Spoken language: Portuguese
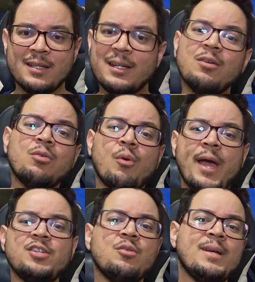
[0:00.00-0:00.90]
Dragon
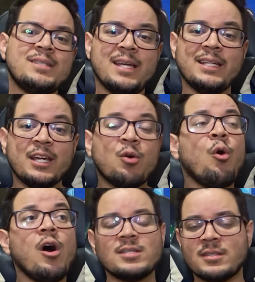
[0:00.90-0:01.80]
Quest é uma série que
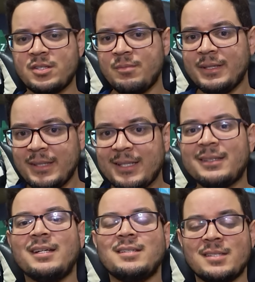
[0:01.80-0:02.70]
gosta de manter a
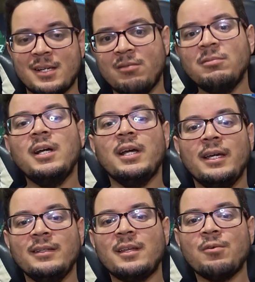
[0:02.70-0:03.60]
tradição,
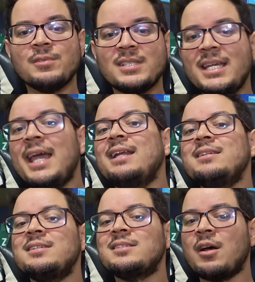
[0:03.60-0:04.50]
então se
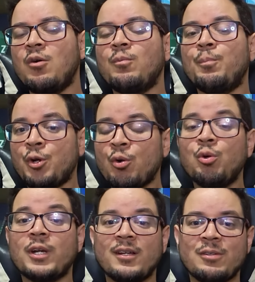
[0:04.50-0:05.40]
eles estão
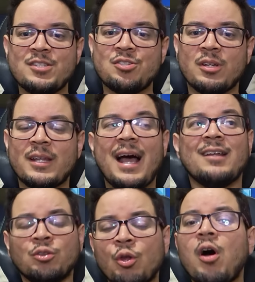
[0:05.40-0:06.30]
procurando
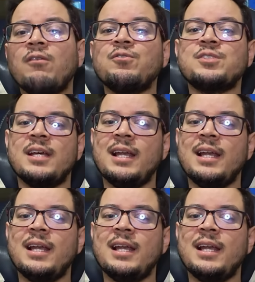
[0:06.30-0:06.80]
adicionar novos